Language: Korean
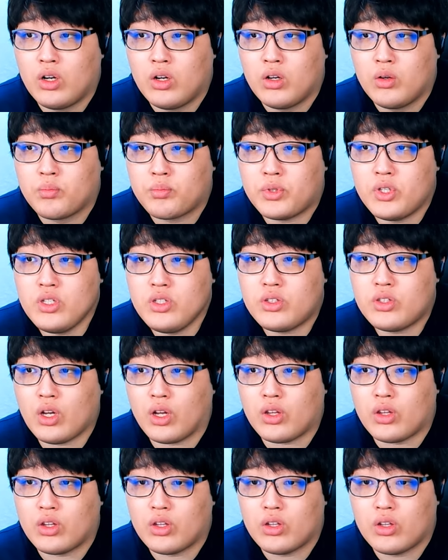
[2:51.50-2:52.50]
핀셋
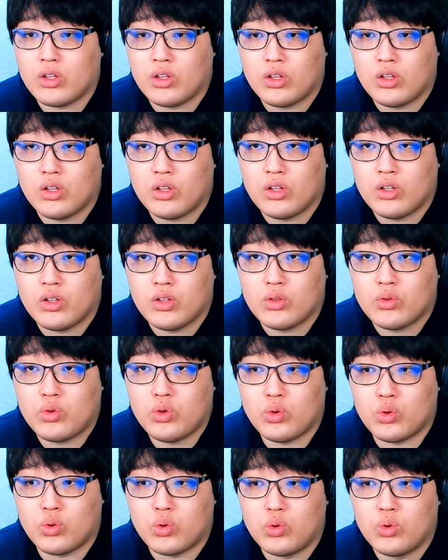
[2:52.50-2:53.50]

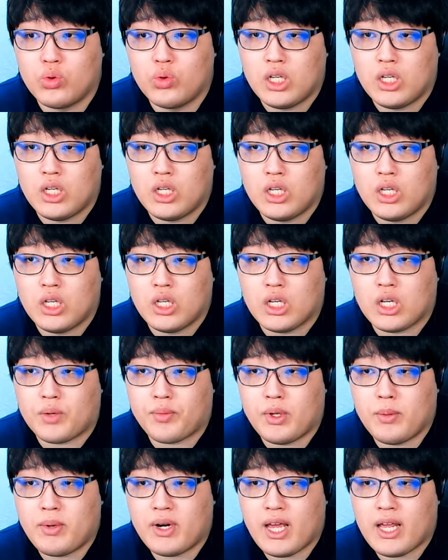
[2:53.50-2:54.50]
뒤로 그럼
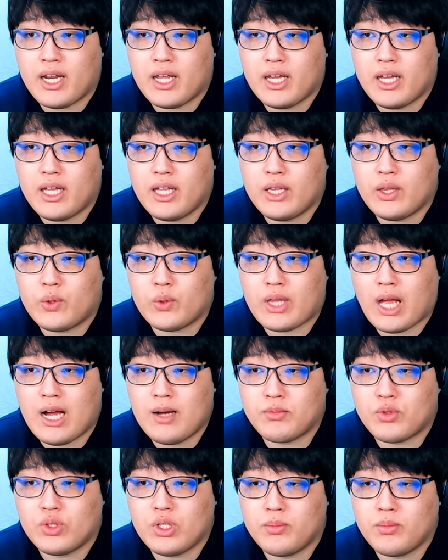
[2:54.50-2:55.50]
이번에는 또 다음
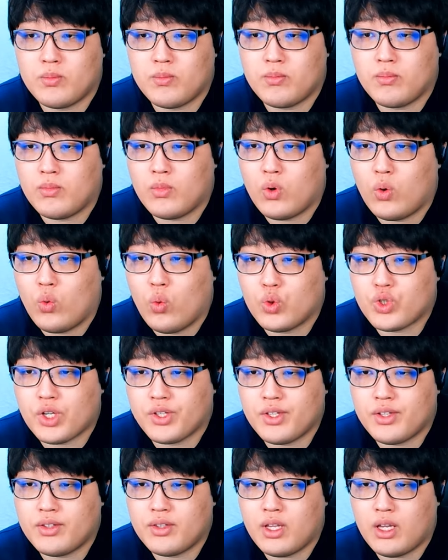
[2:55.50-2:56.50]
손님
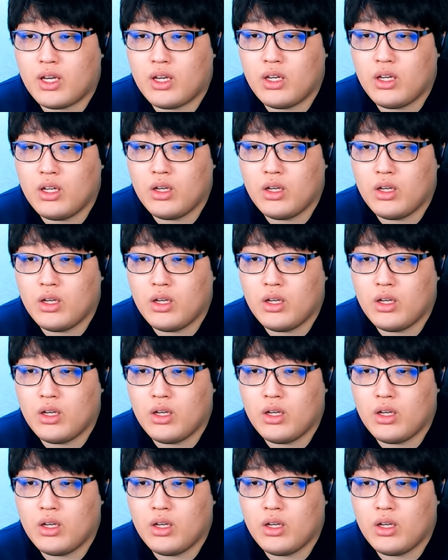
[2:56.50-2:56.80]
오셨는데